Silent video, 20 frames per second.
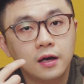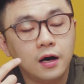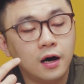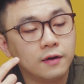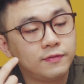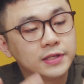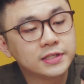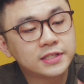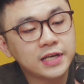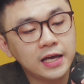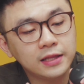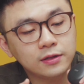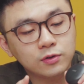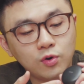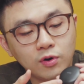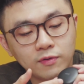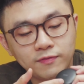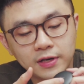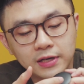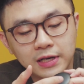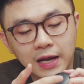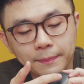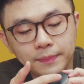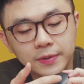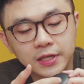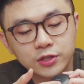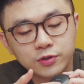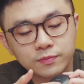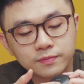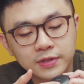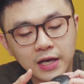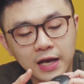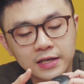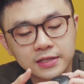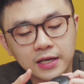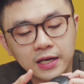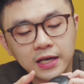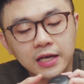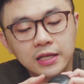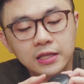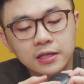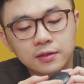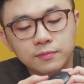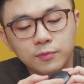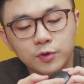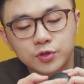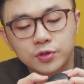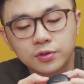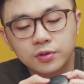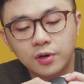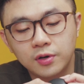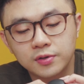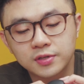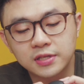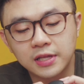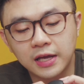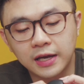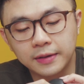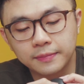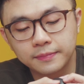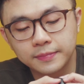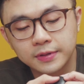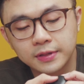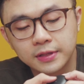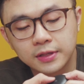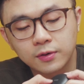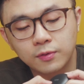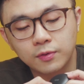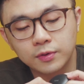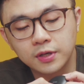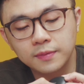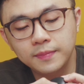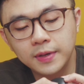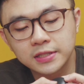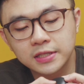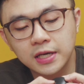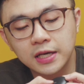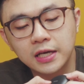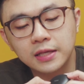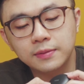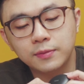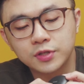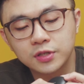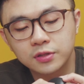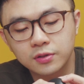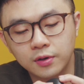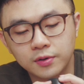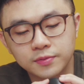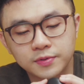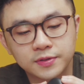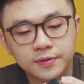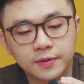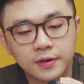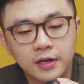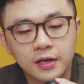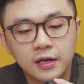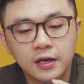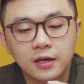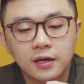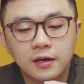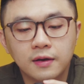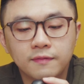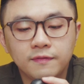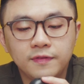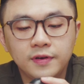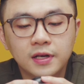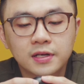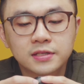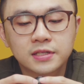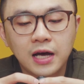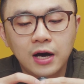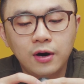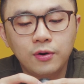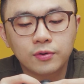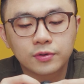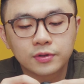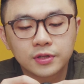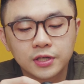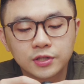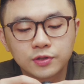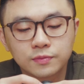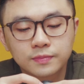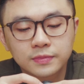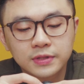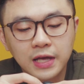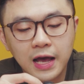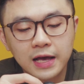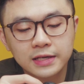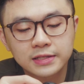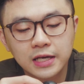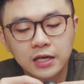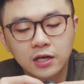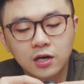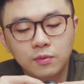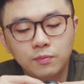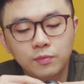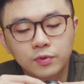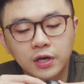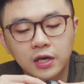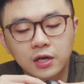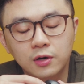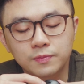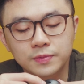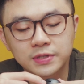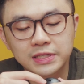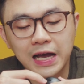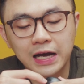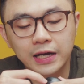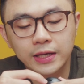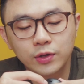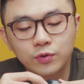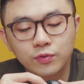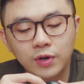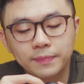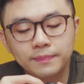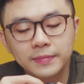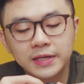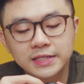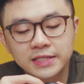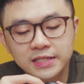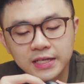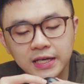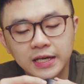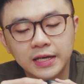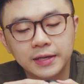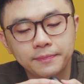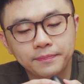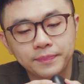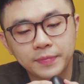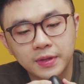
Ở phần trên của phần nắp thì chúng ta sẽ in được một chữ tones này. Của thiết bị sẽ in một chữ tones Phía đằng sau thì chúng ta sẽ có một cổng sạc USB-C